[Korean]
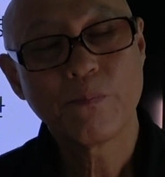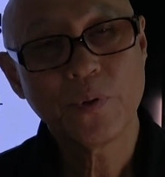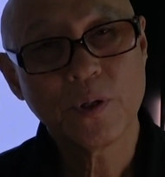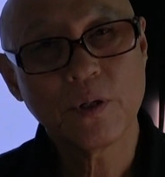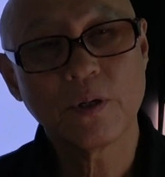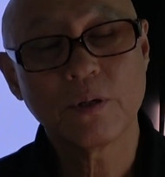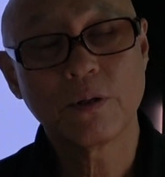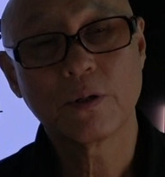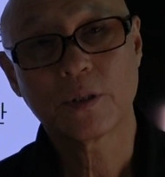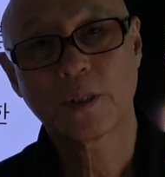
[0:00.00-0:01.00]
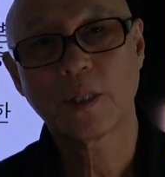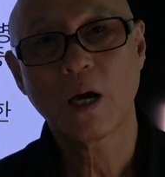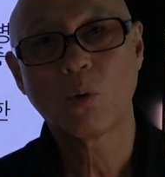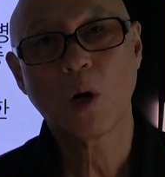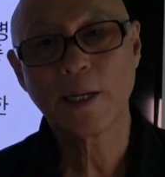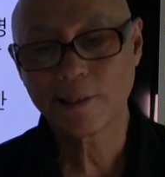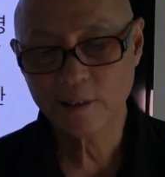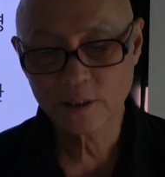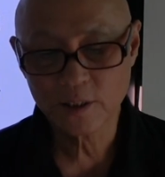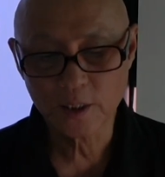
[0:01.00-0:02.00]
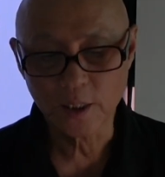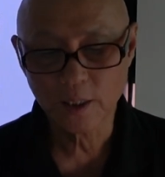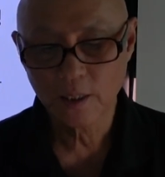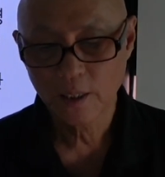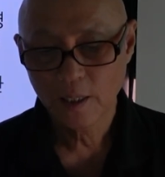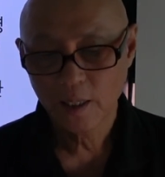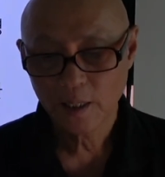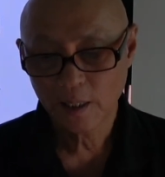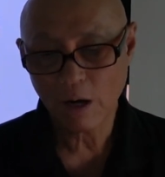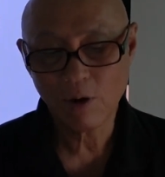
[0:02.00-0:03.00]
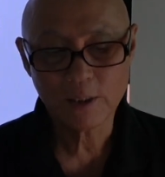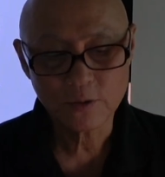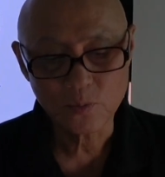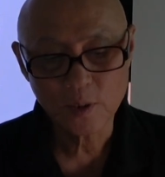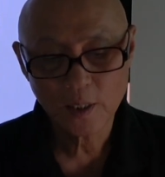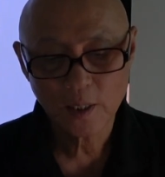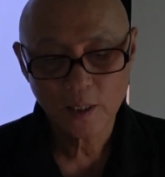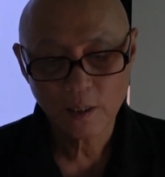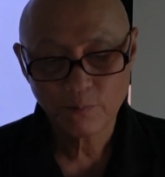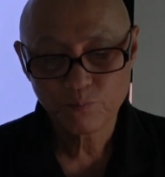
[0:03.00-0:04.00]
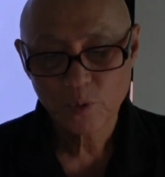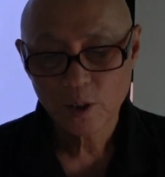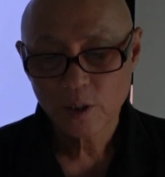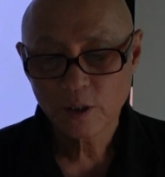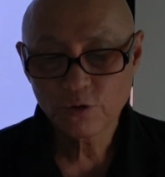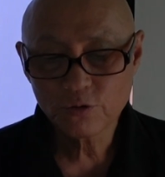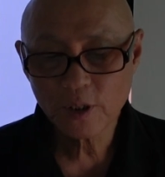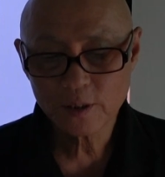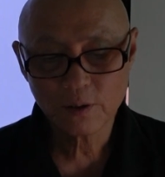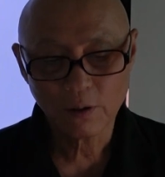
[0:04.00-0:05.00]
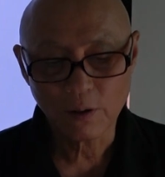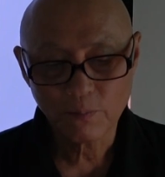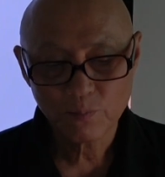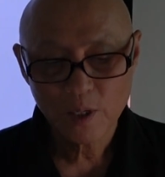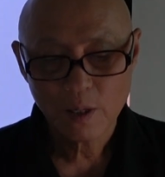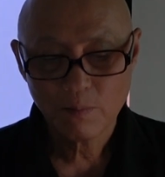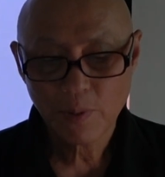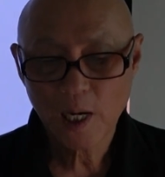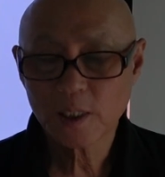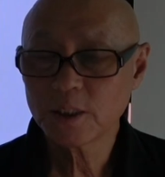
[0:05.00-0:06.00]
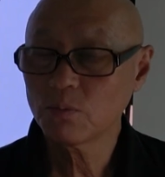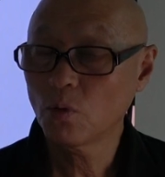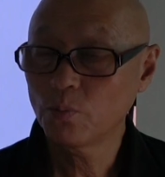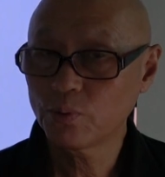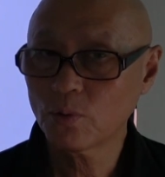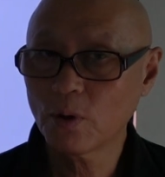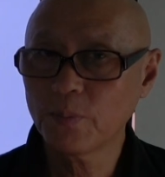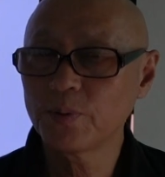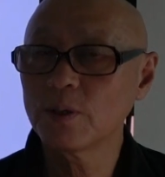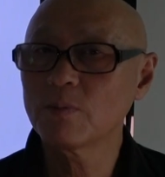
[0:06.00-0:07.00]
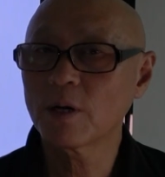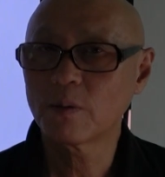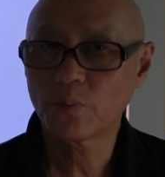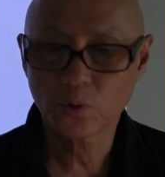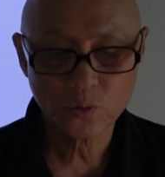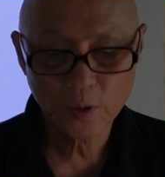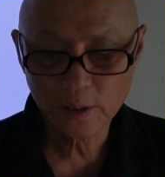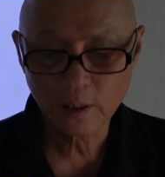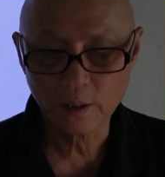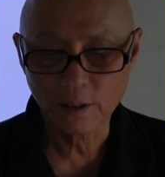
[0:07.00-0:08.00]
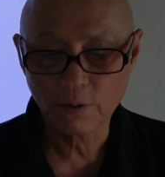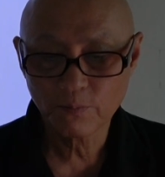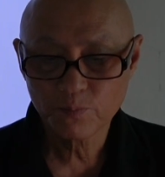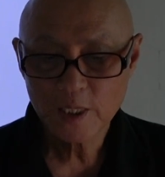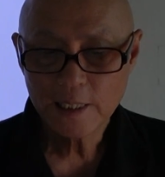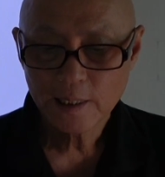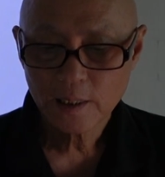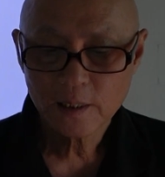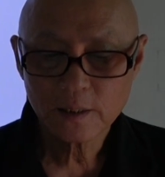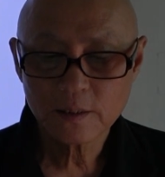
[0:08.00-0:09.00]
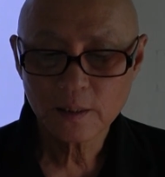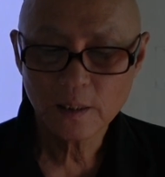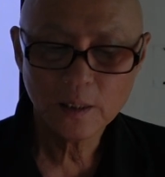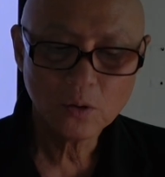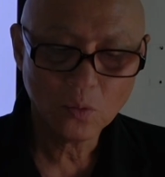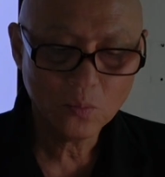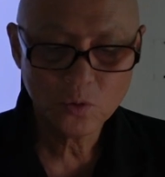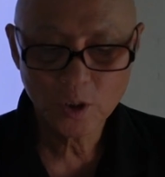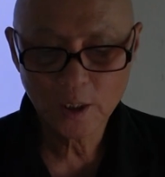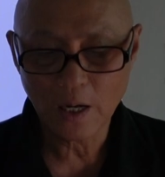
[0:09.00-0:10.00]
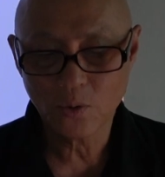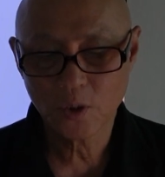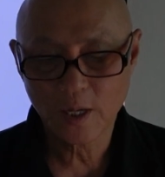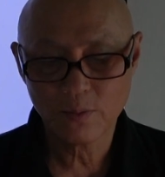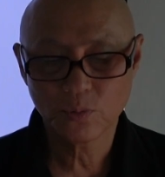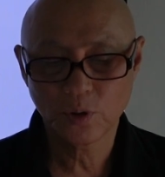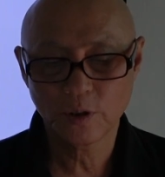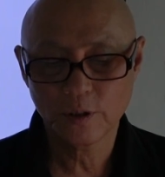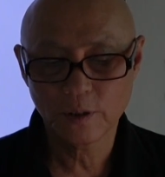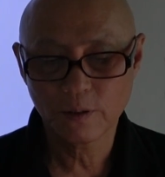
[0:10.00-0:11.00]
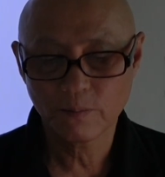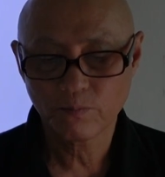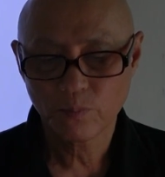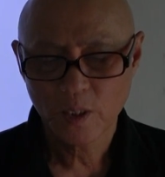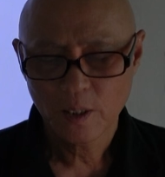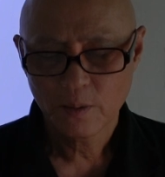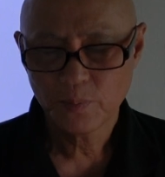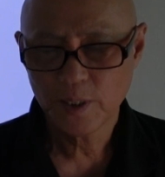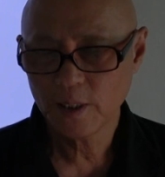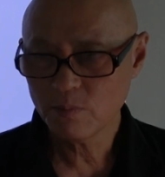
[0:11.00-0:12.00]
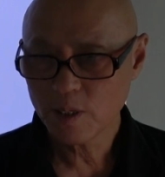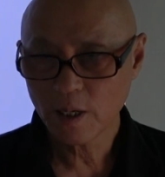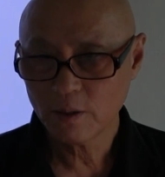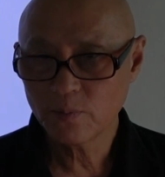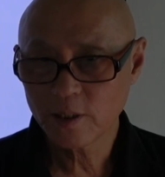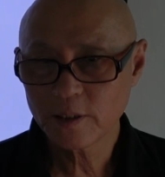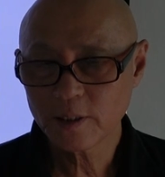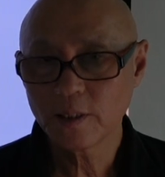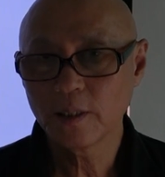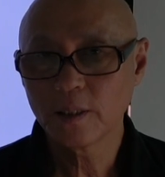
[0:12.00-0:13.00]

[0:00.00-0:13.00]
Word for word: 피리어드였다고 하는 것이 나와 있습니다. 그 중에서 85%가 피임약을 복용했다 그래요. 그래서 이 논문이 나온 다음부터는 피임약을 먹는